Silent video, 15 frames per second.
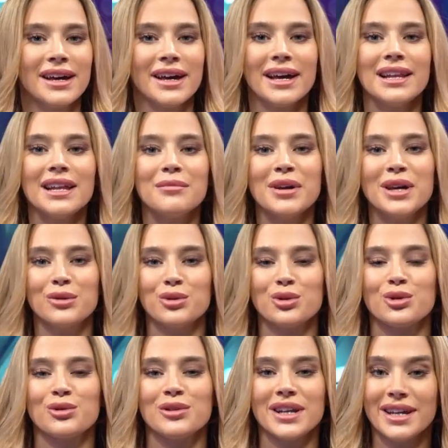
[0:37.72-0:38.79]
El emeği
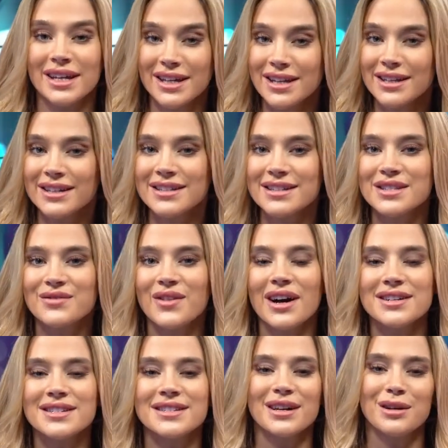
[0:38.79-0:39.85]
ürünlere ilginiz
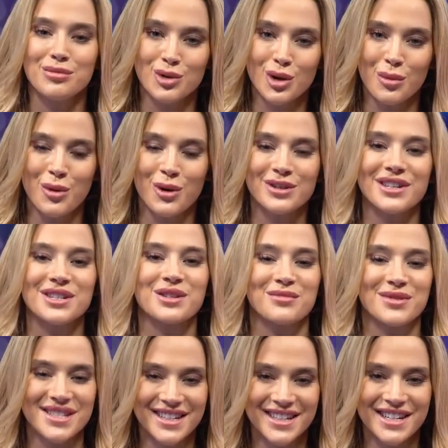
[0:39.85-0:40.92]
varsa bu
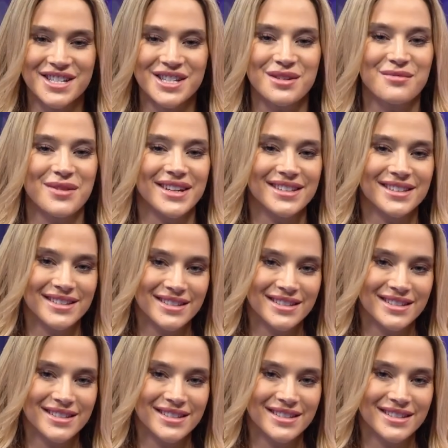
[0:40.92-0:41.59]
röportajımızı kaçırmayın.